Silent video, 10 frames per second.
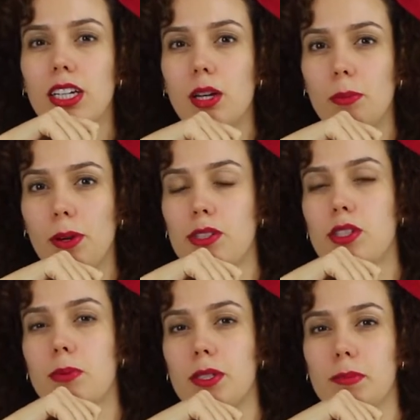que eu posso
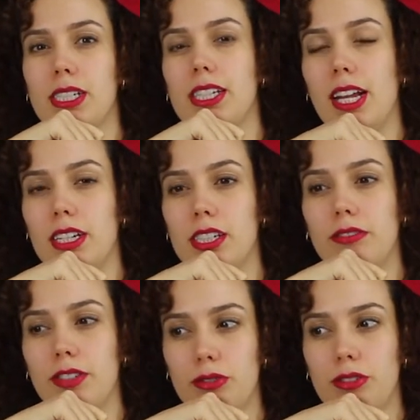disponibilizar nesse
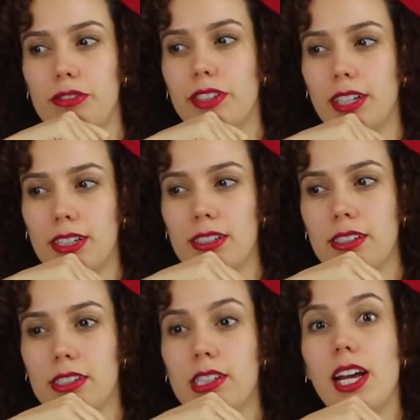vídeo de
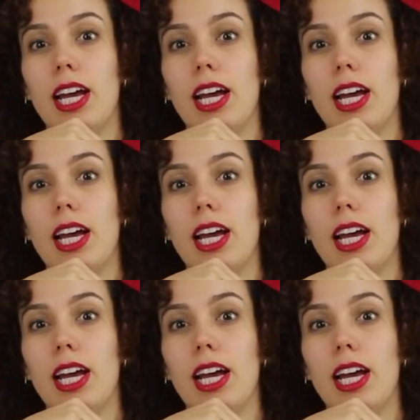finanças,